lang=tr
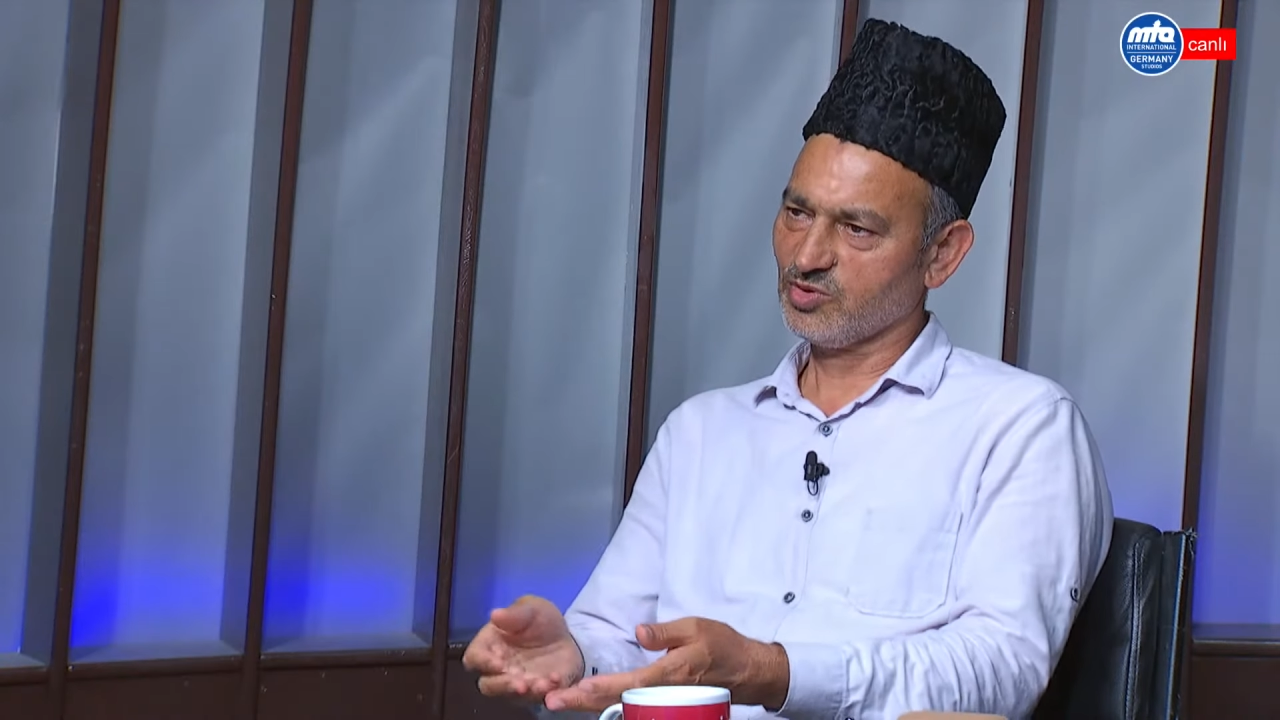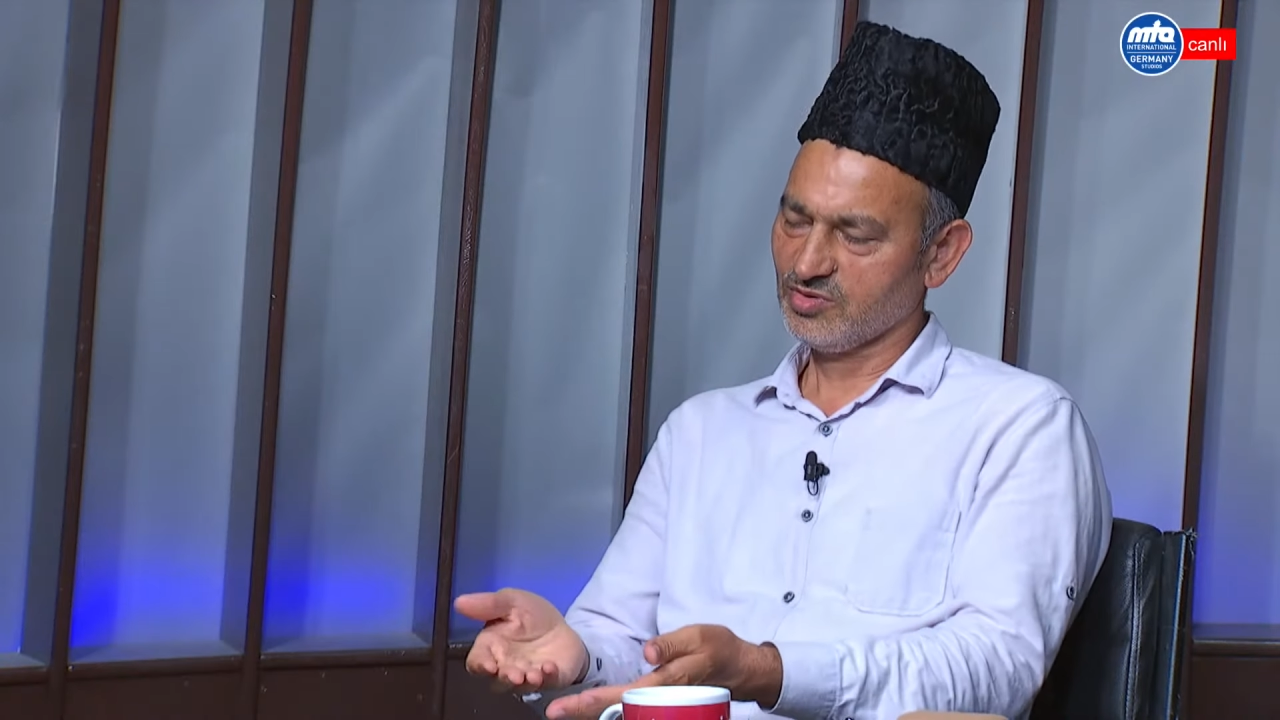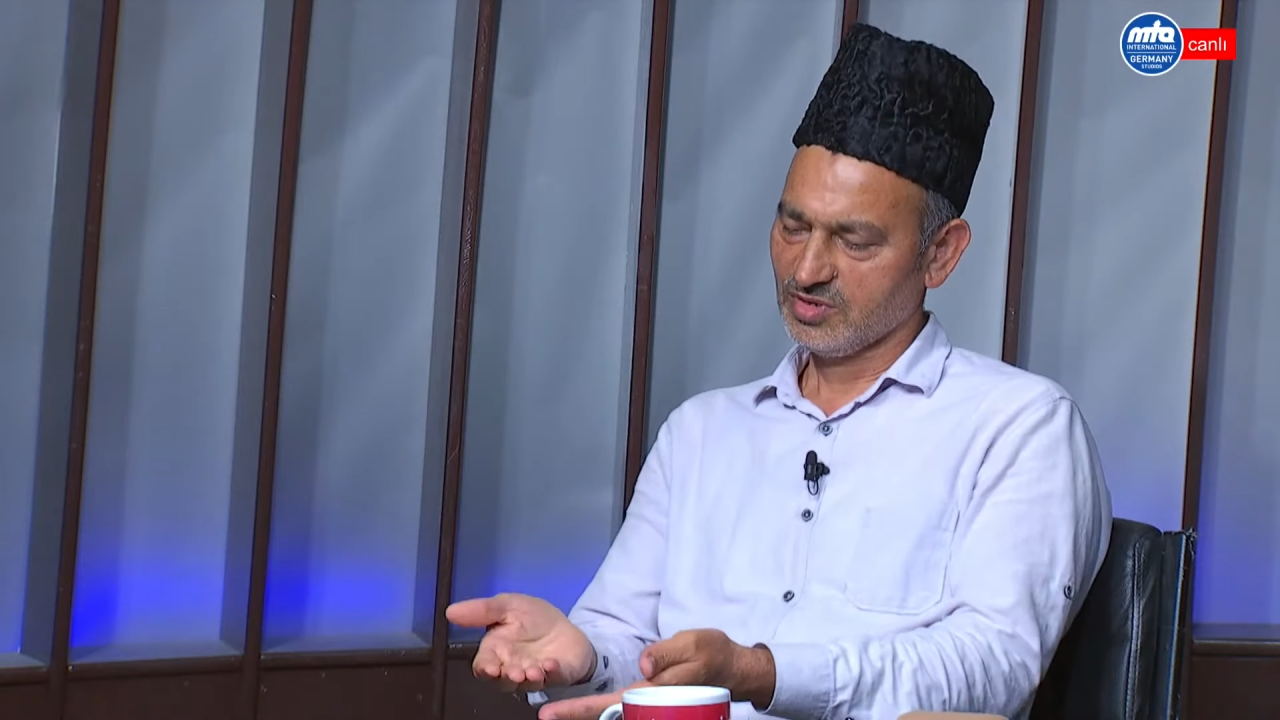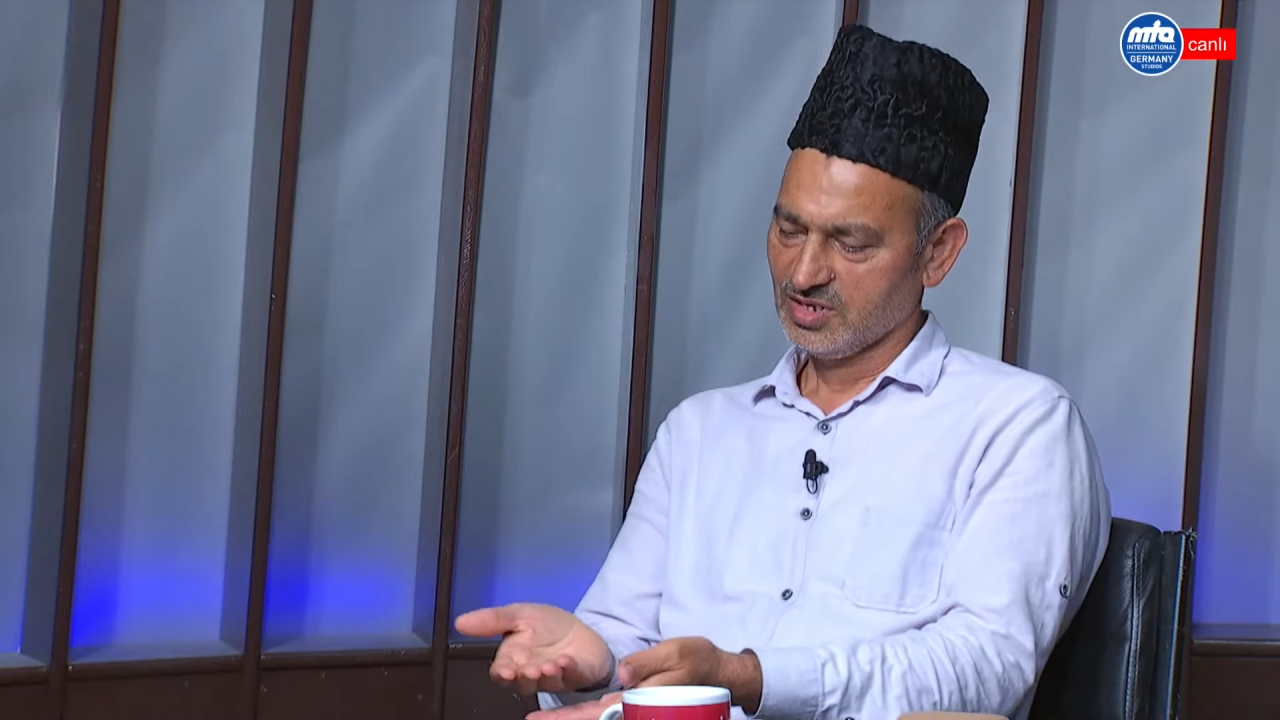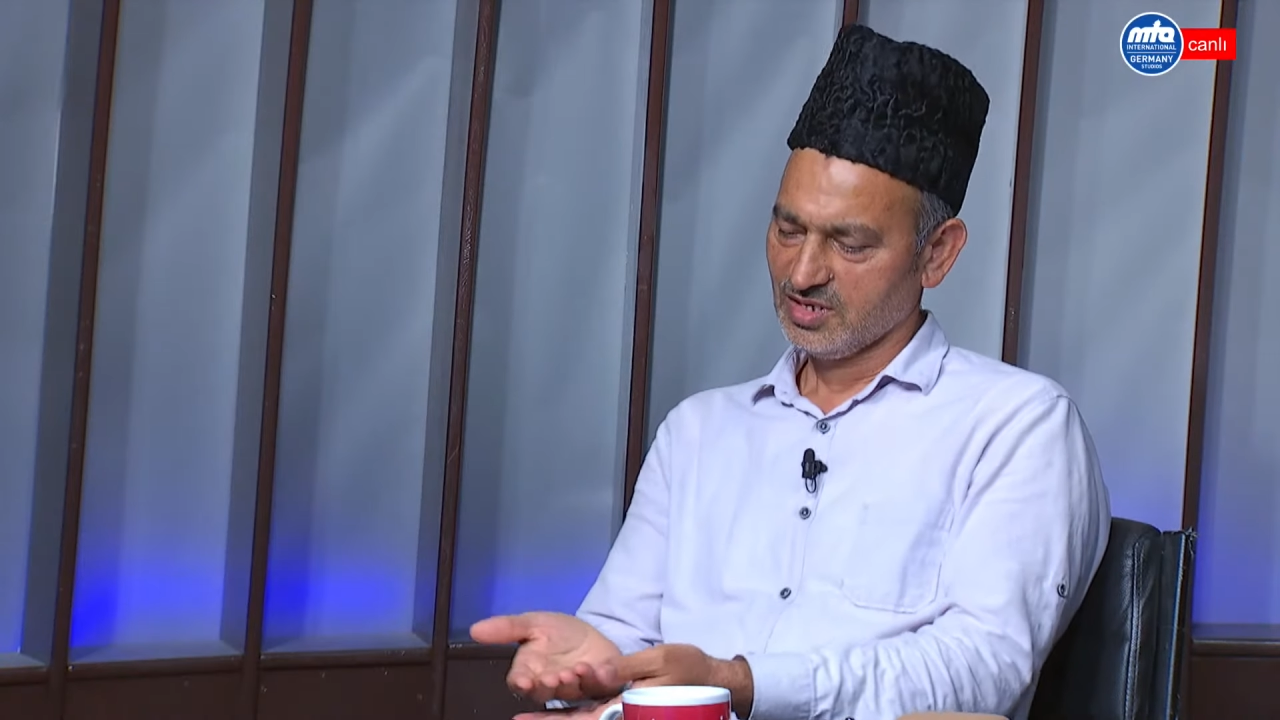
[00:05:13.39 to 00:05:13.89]

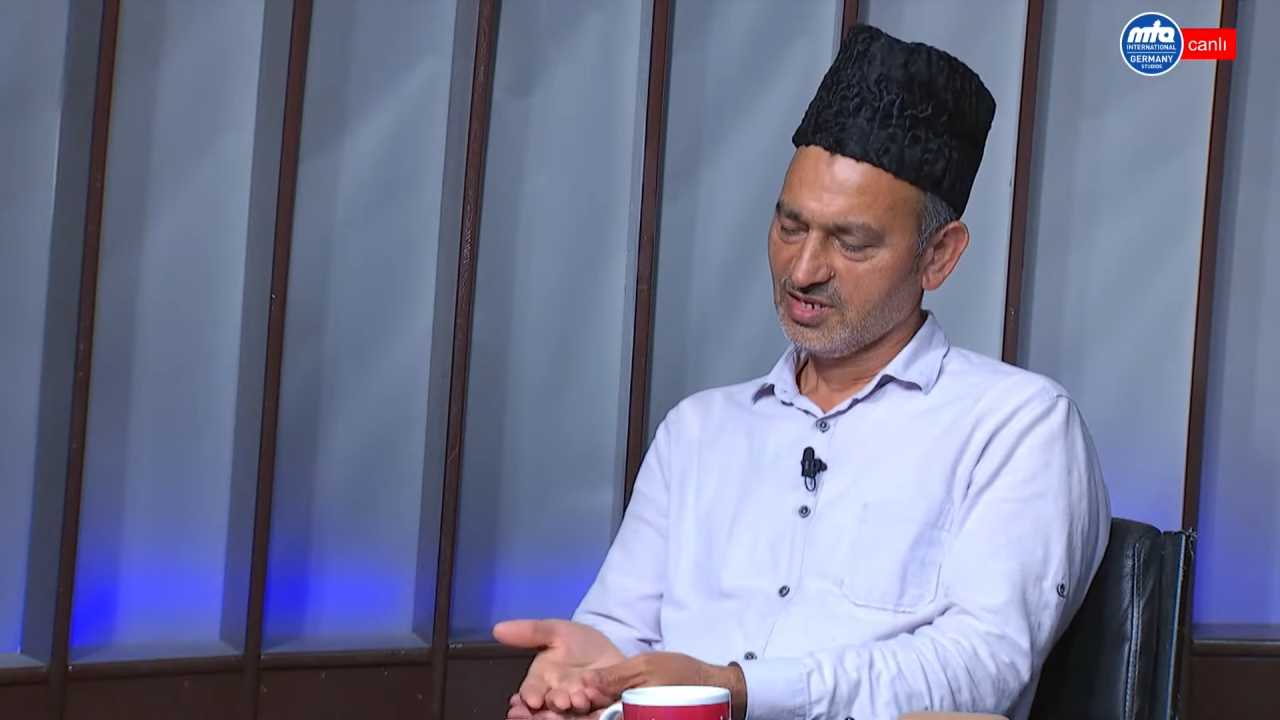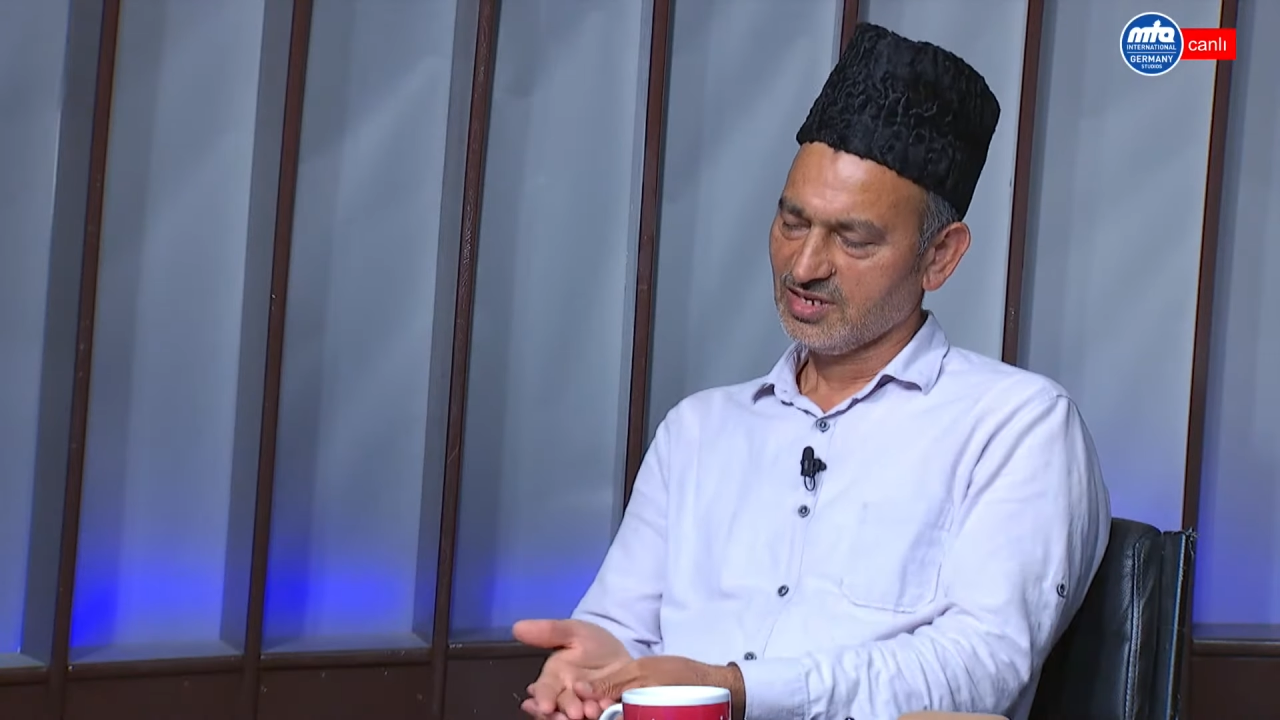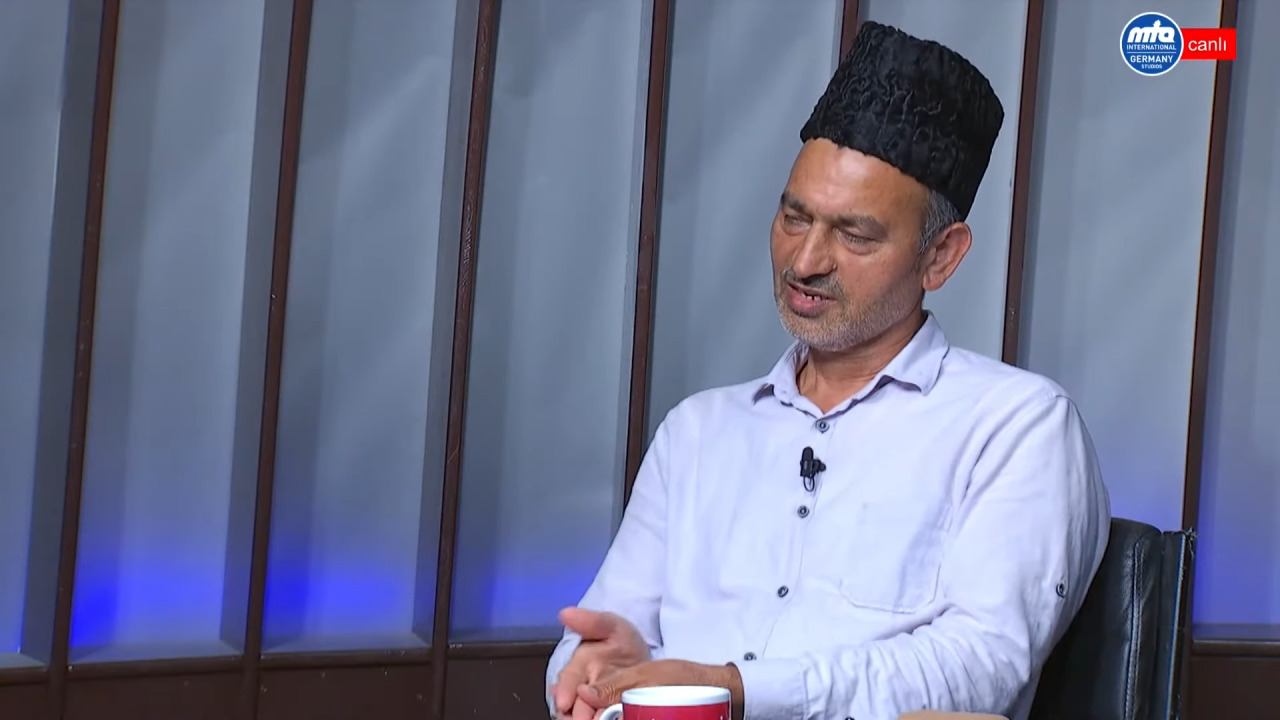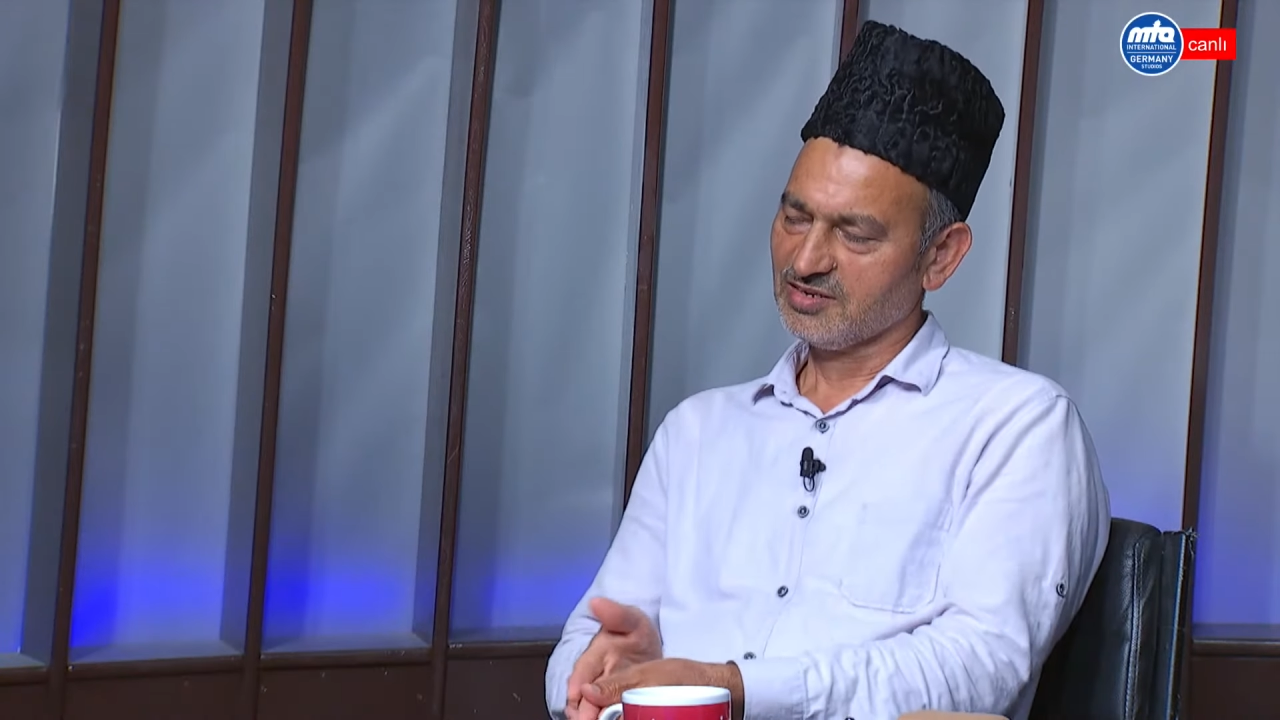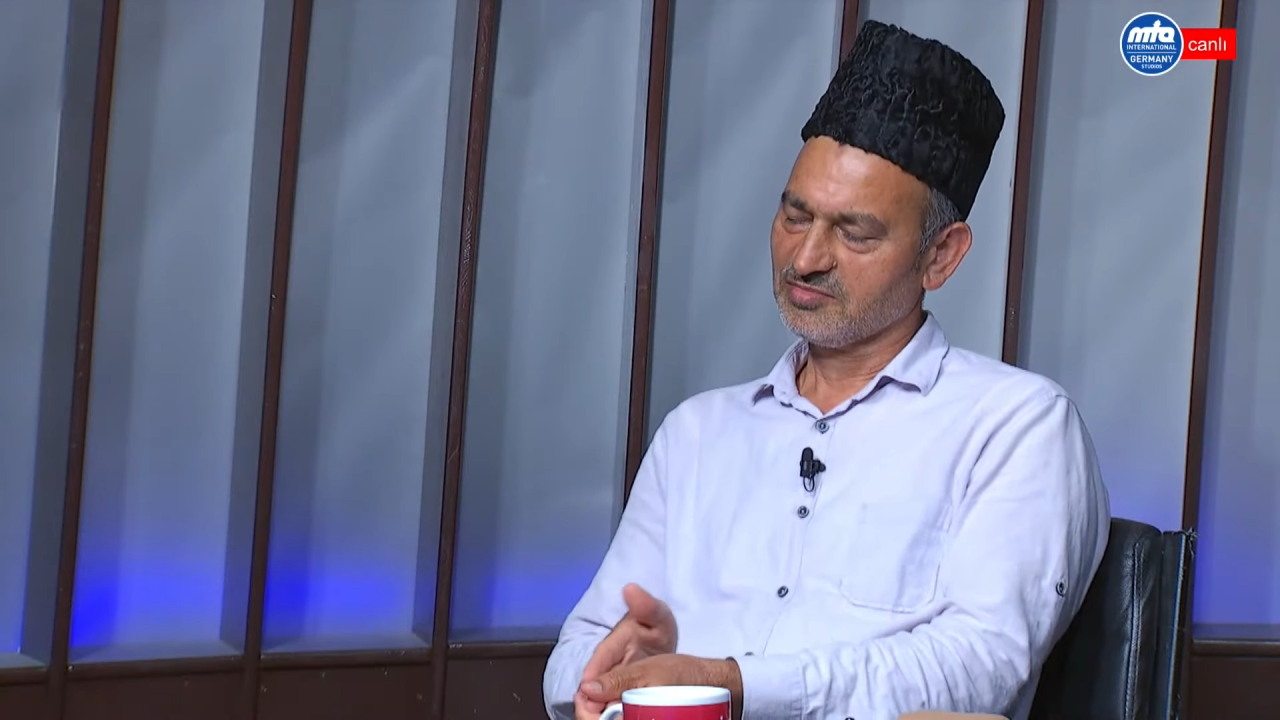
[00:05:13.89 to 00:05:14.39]
o
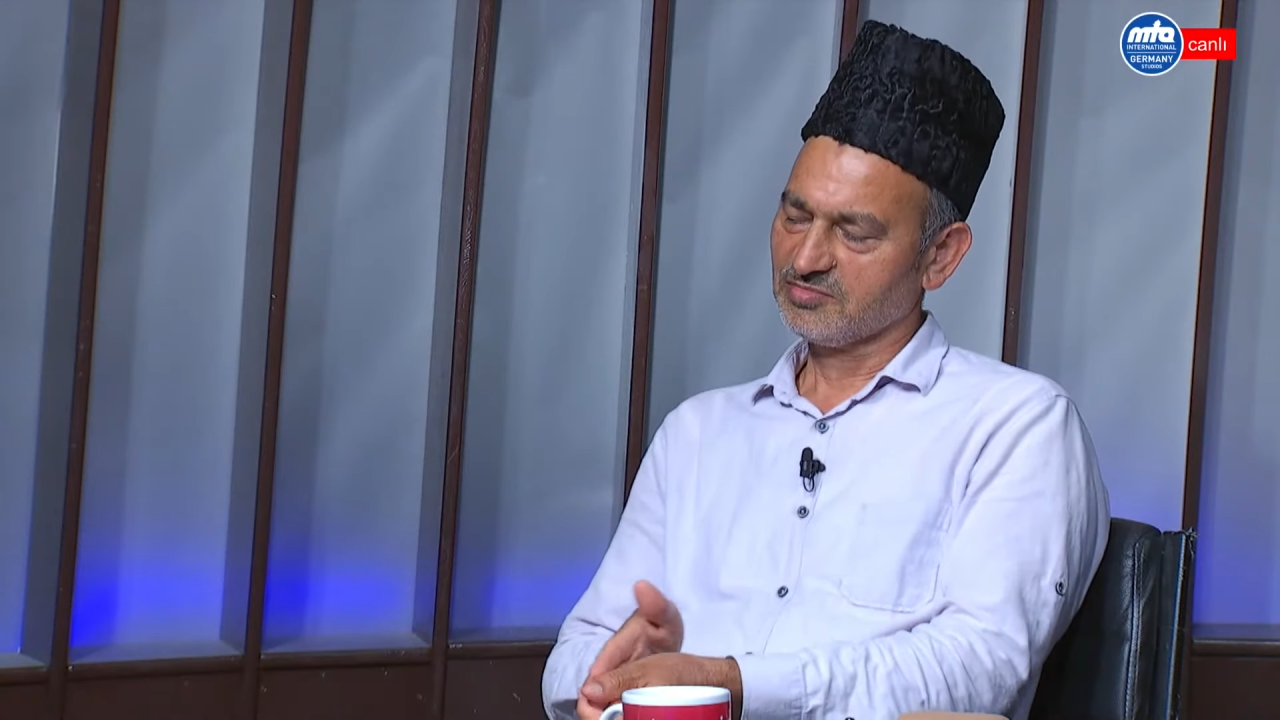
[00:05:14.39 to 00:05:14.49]
e,